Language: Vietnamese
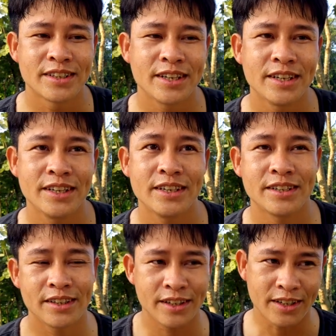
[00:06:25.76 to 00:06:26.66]
Thì
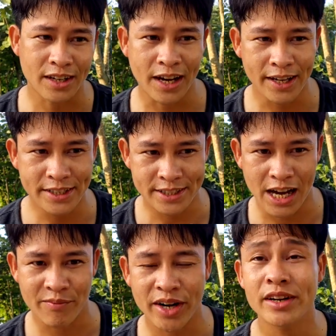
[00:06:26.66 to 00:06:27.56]
những cái
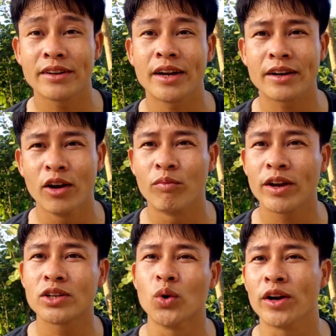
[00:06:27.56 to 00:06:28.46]
dạng mà đất, đất đồng,
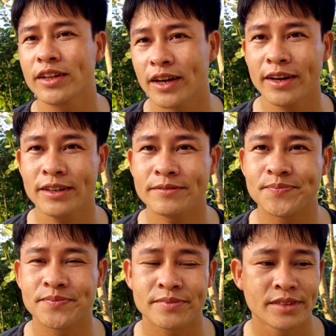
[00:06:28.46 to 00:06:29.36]
đất ruộng như thế
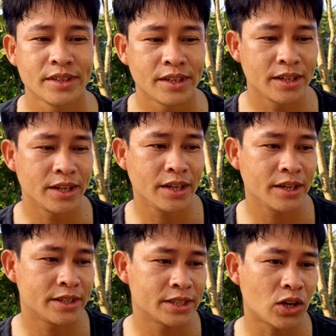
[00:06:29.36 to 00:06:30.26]

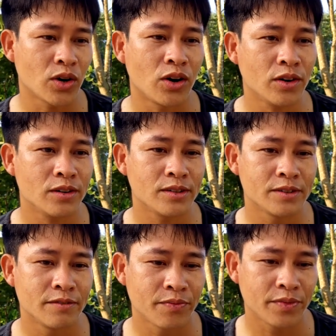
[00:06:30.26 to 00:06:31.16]
thì sau đó
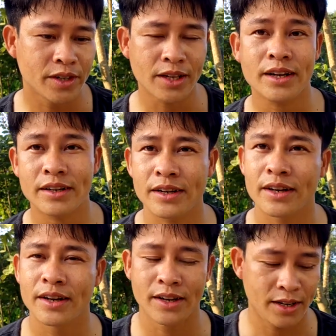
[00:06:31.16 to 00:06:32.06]
thứ nhất
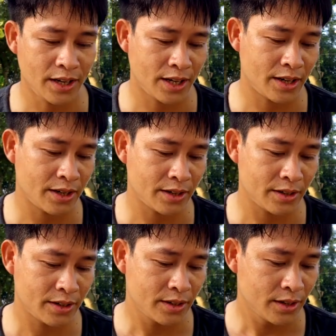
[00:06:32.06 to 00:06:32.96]
là
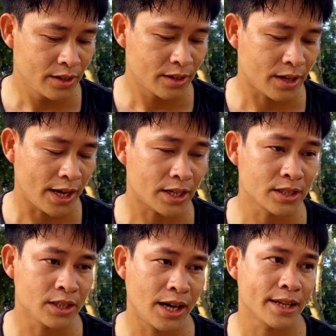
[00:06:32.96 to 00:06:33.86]
cái cơ
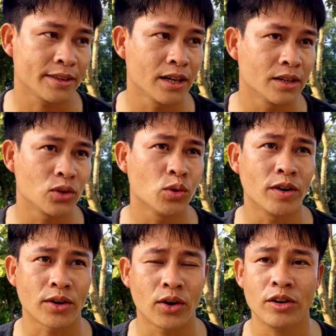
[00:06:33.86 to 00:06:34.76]
sở hạ tầng ở khu
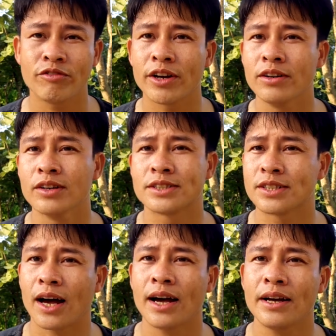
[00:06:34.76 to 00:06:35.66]
vực đó về đường
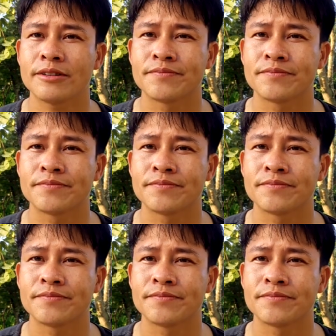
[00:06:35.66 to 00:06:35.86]
xá